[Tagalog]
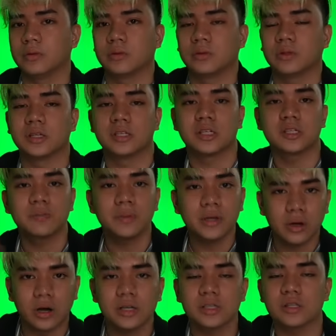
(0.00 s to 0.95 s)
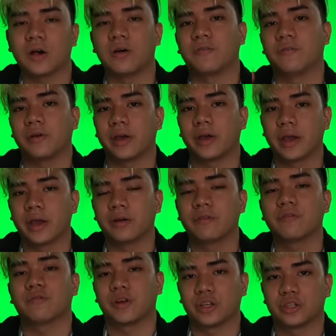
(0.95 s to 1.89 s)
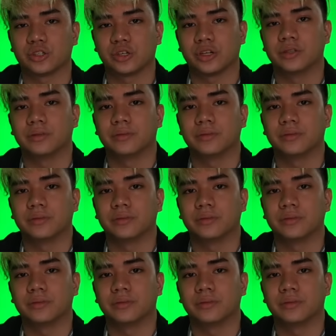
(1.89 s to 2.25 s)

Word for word: This is because of air friction.